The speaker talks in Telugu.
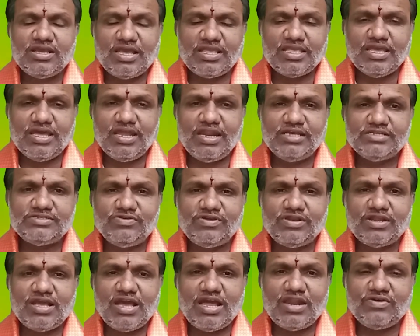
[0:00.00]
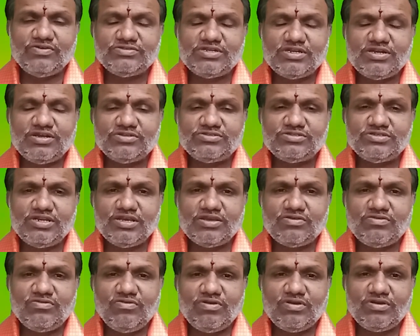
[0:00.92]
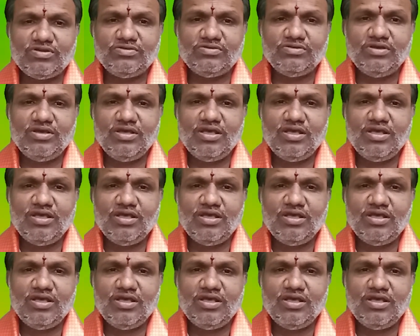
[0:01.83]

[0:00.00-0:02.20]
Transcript: కన్యారాశి వారికి అనవసర ఖర్చులు ఎక్కువగాను